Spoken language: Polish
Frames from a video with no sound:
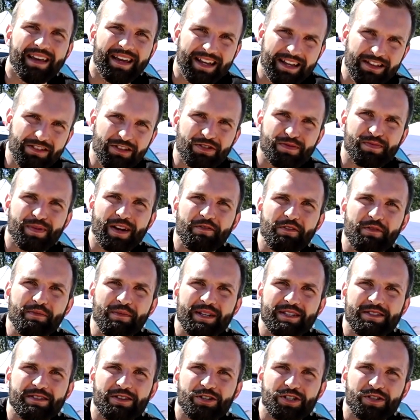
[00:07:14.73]
Inną sprawą
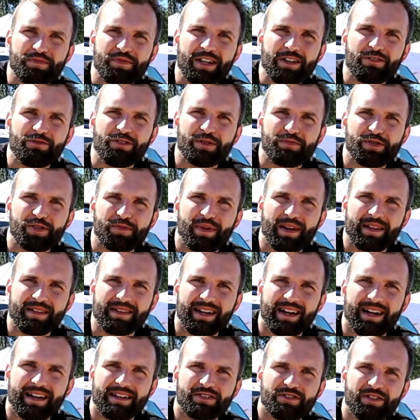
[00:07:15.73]
jest to, że w niektórych
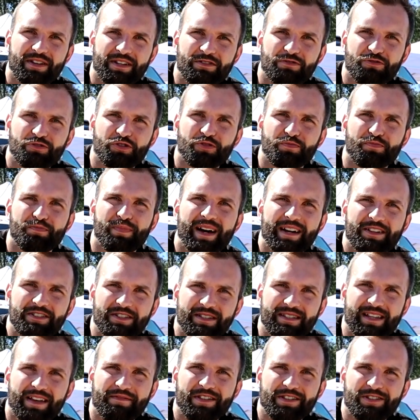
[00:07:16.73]
przypadkach, co jest już
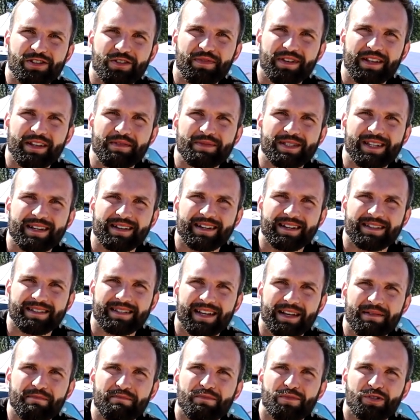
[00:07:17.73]
bardziej zaawansowanym
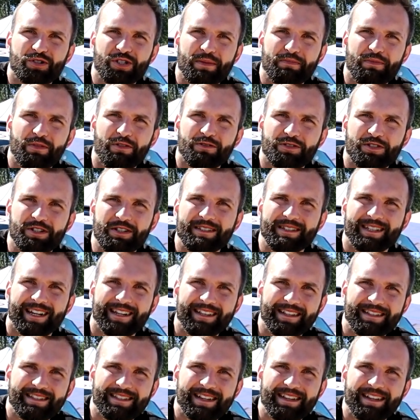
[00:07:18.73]
zakresem, można połączyć
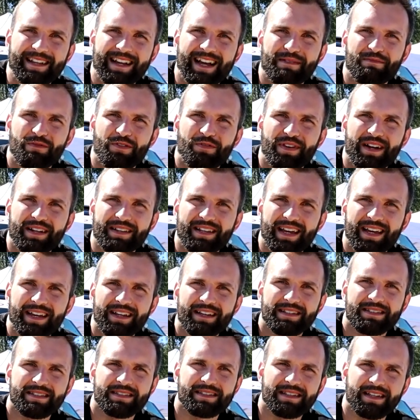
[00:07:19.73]
tradycyjne hamowanie
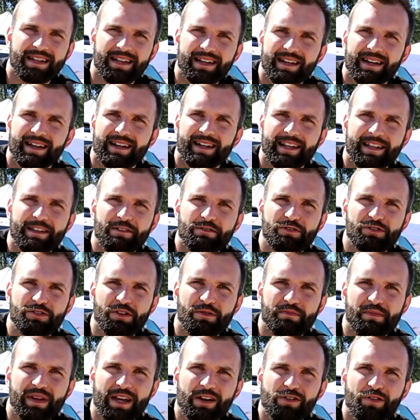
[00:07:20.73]
z
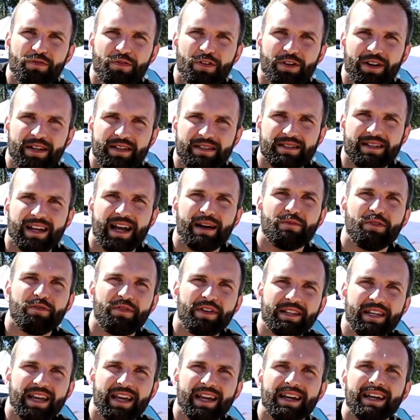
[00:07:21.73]
redukcją biegów oraz
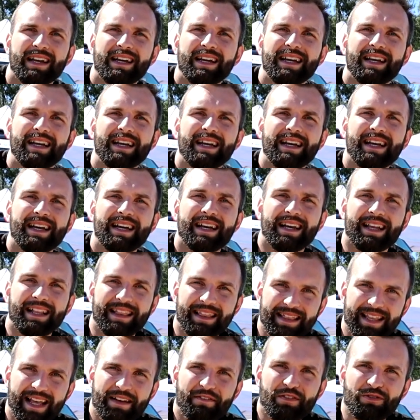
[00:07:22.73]
hamowanie
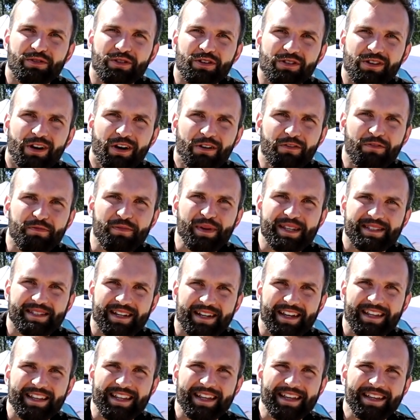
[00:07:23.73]
lewą nogą w
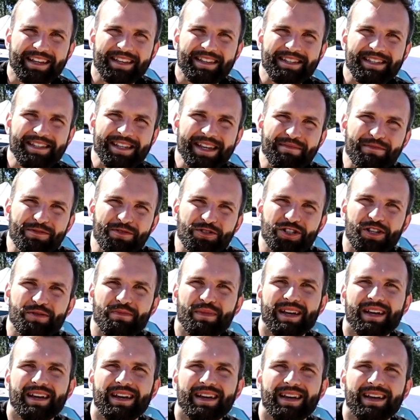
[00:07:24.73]
miejscach, kiedy nie
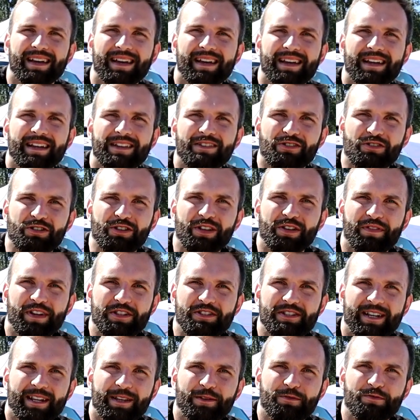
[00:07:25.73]
musimy
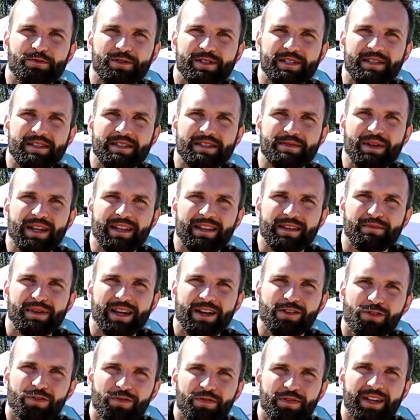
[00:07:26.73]
dokonywać redukcji zmiany
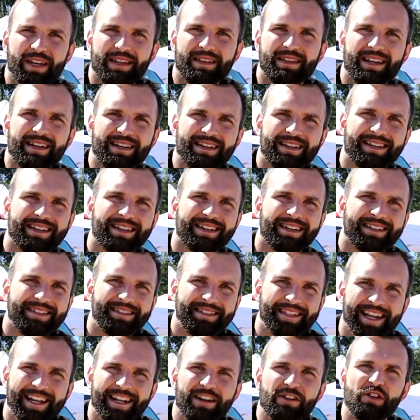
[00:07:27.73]
biegów. Jednak
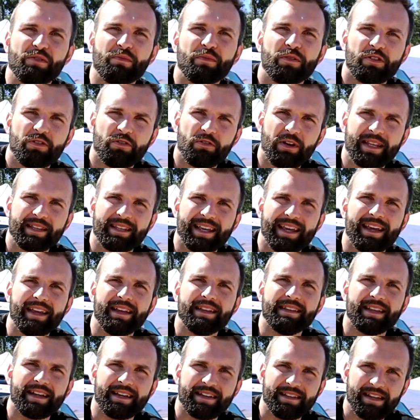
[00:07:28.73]
nie rekomenduję
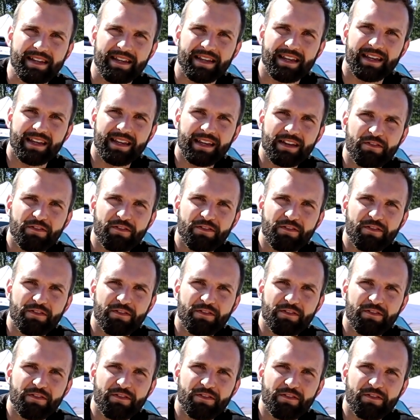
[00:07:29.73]
tej techniki